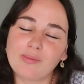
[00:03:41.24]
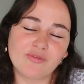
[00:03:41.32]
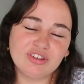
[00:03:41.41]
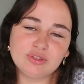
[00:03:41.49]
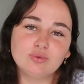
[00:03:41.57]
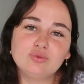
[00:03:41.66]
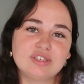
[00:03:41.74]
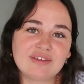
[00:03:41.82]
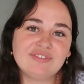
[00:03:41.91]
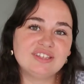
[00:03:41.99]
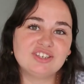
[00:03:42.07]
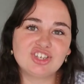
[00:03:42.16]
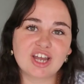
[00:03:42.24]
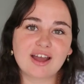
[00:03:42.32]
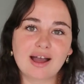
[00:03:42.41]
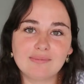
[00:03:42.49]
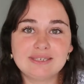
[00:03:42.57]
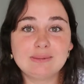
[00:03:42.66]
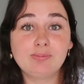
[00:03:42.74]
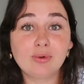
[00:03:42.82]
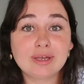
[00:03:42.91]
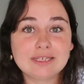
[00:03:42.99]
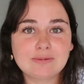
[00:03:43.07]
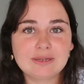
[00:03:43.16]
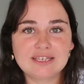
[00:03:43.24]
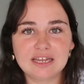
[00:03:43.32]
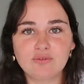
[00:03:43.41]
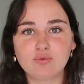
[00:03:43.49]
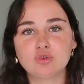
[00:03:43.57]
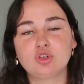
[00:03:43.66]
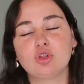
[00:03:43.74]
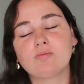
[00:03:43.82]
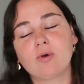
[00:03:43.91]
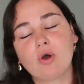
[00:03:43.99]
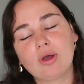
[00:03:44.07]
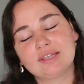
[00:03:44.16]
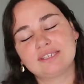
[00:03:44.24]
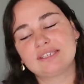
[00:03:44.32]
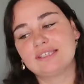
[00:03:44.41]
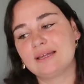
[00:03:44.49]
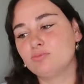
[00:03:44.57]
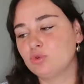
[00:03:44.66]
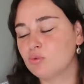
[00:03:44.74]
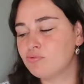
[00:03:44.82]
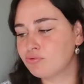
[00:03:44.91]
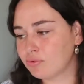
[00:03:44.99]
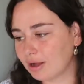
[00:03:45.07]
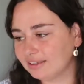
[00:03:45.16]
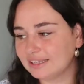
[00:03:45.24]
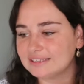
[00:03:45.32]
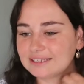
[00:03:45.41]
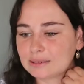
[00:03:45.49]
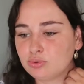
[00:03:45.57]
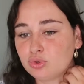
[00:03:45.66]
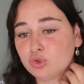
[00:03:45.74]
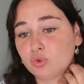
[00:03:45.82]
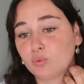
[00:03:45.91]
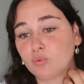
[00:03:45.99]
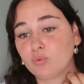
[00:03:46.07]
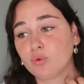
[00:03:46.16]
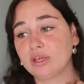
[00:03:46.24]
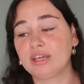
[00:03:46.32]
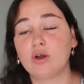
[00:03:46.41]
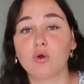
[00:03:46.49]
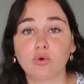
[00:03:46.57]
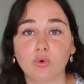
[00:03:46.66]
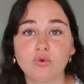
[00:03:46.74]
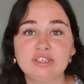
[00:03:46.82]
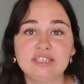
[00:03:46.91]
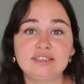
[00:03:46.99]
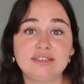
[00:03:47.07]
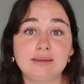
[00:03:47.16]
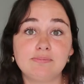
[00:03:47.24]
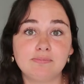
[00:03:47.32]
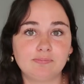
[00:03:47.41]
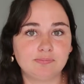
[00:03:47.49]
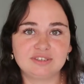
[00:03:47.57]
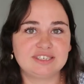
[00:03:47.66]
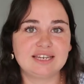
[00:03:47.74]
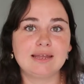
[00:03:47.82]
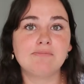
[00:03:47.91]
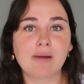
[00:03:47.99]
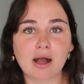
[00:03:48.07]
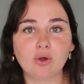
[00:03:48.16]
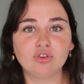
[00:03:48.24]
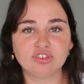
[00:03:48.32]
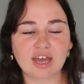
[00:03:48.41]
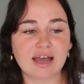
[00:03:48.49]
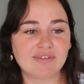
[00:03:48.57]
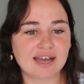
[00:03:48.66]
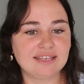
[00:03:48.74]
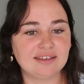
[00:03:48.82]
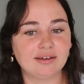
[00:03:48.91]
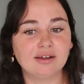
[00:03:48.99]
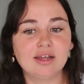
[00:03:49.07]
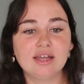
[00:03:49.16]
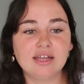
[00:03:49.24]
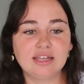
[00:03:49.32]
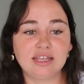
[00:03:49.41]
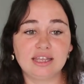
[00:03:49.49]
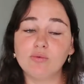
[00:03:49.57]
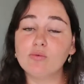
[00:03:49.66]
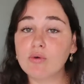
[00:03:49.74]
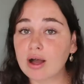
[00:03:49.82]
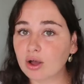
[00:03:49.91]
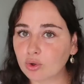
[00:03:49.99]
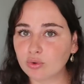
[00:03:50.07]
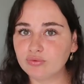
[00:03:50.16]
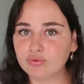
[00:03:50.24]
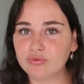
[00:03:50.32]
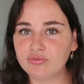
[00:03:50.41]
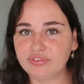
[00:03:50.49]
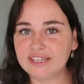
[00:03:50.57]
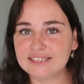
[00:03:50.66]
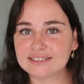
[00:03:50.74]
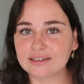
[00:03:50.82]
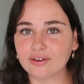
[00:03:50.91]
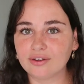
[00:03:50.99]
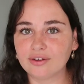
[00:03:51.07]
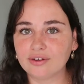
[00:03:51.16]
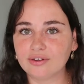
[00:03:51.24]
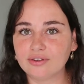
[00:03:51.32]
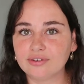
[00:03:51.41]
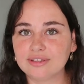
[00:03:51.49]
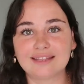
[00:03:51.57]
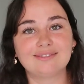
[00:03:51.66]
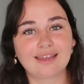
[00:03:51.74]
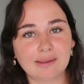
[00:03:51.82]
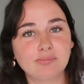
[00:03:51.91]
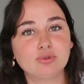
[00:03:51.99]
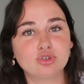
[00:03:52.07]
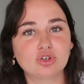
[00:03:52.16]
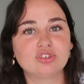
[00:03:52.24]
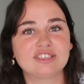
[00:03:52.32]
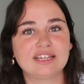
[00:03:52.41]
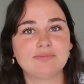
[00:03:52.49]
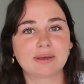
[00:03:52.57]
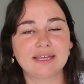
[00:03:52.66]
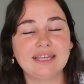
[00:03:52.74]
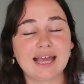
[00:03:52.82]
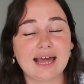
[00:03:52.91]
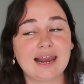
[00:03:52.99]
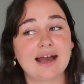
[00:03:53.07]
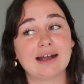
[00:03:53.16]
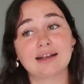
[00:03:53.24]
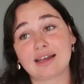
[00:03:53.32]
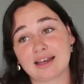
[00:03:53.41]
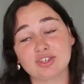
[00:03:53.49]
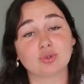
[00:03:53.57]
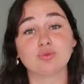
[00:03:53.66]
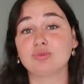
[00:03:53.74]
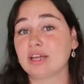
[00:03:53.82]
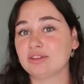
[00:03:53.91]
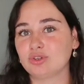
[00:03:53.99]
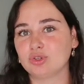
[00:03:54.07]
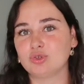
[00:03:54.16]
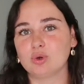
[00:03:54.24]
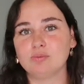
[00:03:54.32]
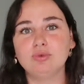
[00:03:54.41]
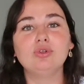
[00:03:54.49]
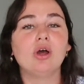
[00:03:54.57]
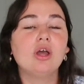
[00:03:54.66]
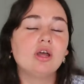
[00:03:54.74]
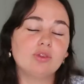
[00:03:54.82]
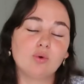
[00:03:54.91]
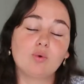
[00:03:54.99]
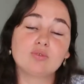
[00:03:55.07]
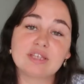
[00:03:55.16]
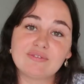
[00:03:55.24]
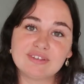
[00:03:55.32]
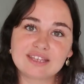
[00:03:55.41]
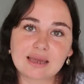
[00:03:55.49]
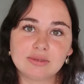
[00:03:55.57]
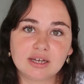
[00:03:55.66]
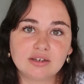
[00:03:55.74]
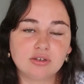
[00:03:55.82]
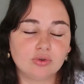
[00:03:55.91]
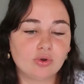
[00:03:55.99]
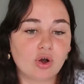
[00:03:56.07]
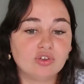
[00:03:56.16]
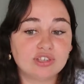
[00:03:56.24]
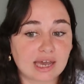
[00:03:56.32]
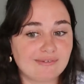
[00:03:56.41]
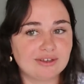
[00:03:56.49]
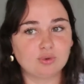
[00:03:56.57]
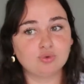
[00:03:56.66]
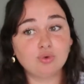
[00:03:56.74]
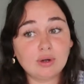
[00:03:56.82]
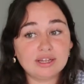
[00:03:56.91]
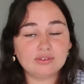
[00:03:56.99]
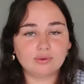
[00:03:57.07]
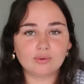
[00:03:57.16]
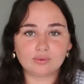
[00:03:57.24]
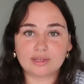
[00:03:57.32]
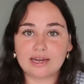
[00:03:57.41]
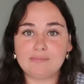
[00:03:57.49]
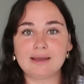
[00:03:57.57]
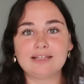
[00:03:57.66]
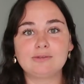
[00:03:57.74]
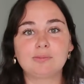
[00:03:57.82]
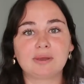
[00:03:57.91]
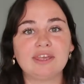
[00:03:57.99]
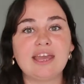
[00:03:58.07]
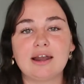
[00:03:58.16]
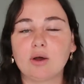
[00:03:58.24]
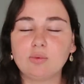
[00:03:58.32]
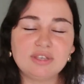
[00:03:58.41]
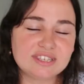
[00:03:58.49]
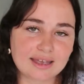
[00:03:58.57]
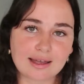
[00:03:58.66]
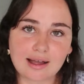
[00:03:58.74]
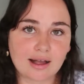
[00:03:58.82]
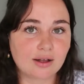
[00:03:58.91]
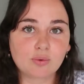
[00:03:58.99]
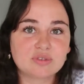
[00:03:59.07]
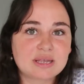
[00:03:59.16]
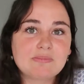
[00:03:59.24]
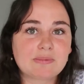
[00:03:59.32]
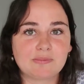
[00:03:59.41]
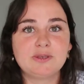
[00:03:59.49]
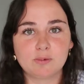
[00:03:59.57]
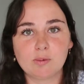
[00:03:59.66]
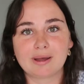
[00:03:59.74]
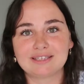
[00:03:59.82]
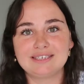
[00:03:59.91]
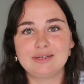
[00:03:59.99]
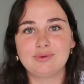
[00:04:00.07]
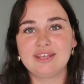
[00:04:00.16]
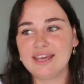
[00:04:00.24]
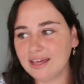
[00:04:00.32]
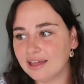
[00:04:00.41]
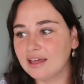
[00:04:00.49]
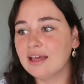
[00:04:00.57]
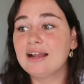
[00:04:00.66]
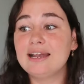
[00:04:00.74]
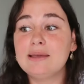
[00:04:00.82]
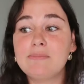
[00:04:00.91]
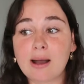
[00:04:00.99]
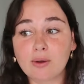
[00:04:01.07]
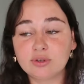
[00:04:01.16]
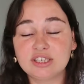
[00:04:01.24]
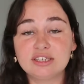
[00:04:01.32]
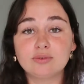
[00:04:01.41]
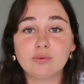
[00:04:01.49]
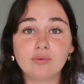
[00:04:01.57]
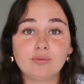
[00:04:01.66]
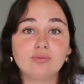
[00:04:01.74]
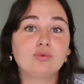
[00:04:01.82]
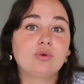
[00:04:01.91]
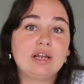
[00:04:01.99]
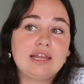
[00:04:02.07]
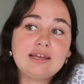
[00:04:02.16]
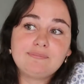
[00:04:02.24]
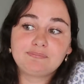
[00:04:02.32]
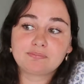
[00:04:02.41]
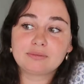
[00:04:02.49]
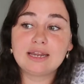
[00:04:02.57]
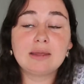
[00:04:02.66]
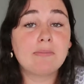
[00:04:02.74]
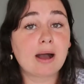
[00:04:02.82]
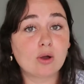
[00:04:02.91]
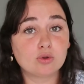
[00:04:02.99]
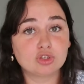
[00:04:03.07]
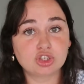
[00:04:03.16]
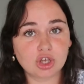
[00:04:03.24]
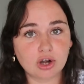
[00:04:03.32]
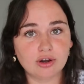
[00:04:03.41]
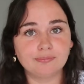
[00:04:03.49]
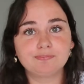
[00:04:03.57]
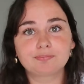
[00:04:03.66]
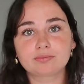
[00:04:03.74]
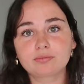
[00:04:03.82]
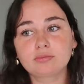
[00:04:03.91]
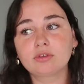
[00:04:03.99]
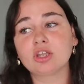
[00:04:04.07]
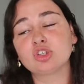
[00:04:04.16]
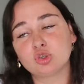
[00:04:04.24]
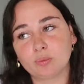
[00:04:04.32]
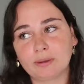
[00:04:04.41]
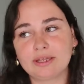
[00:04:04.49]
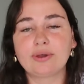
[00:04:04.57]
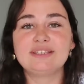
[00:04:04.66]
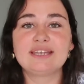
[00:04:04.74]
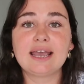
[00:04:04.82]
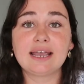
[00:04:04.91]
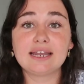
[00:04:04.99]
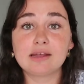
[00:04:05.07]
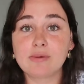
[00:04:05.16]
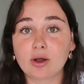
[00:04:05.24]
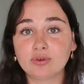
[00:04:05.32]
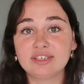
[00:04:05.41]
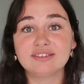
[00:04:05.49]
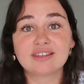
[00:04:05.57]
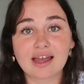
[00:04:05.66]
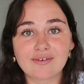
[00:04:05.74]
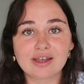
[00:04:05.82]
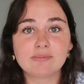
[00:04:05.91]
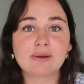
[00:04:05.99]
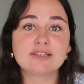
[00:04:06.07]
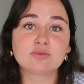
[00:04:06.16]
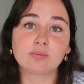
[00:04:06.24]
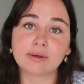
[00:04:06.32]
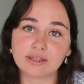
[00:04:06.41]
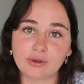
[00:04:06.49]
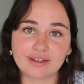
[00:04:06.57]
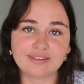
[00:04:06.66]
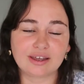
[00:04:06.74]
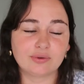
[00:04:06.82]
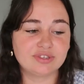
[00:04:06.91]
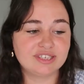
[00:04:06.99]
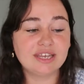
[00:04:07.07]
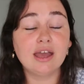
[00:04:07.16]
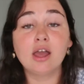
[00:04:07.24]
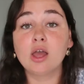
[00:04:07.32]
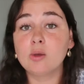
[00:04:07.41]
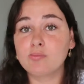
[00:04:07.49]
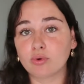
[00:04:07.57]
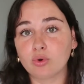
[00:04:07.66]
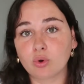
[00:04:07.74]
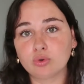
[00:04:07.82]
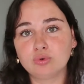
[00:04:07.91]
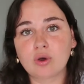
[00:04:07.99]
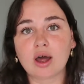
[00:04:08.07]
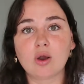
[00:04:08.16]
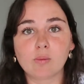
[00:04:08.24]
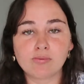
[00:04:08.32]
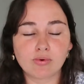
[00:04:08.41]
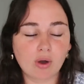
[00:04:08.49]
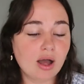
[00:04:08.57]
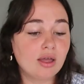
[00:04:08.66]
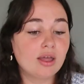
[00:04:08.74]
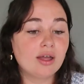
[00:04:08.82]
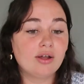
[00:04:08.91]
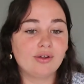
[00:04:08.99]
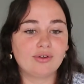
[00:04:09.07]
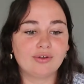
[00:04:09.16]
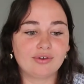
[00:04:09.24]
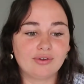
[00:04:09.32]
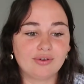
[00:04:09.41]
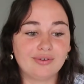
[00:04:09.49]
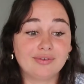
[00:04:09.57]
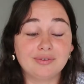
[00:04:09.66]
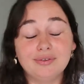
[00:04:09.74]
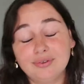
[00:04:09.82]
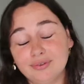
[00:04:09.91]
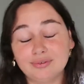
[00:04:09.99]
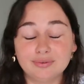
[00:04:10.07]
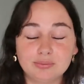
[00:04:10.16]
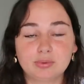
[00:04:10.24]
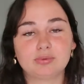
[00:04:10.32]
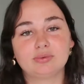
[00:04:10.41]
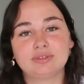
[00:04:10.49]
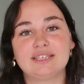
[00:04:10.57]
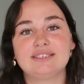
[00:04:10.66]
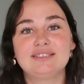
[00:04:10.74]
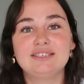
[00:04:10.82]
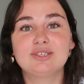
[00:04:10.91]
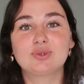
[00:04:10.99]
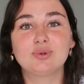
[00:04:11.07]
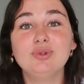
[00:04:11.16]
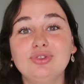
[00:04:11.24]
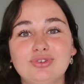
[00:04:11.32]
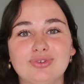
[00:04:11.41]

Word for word: fait on nous avait déjà un petit peu expliqué le fonctionnement, un système de points, d'attribution et en gros si t'es si les parents travaillent et ont un revenu fixe, euh, t'as très peu de chances d'être pris à la crèche, en tout cas de notre commune. Donc on savait très bien qu'en travaillant tous les deux, on n'allait pas être pris. Alors oui, c'est un concept un petit peu particulier. Les parents qui n'ont... donc les, les parents seuls sont prioritaires et les parents qui ne travaillent pas sont prioritaires aussi pour le retour à l'emploi. Euh, bon, ça se discute,